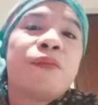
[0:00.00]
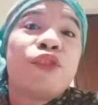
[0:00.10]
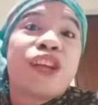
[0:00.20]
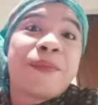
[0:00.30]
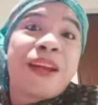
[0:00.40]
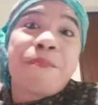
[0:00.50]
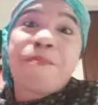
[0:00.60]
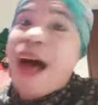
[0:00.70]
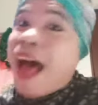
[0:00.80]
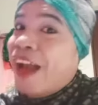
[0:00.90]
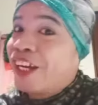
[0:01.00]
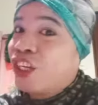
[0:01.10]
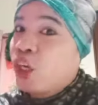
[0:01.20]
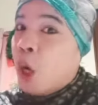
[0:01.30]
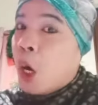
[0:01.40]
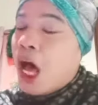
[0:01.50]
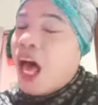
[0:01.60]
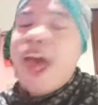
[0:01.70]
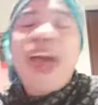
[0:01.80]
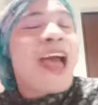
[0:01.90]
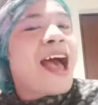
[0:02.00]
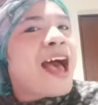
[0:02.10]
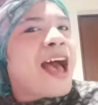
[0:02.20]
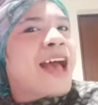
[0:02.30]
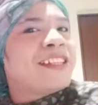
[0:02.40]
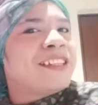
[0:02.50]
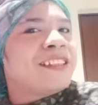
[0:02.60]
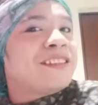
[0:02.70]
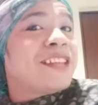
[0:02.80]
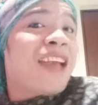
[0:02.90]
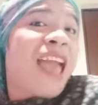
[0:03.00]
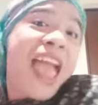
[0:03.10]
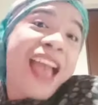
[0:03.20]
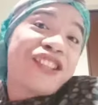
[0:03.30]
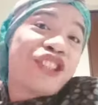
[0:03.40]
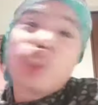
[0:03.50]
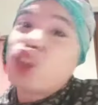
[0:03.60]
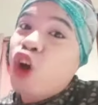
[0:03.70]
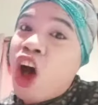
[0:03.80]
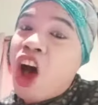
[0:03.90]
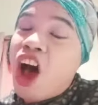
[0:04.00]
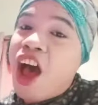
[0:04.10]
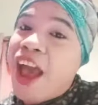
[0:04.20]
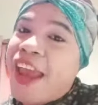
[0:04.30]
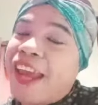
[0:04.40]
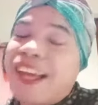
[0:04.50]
Punta kami ng Baguio at nag-enjoy.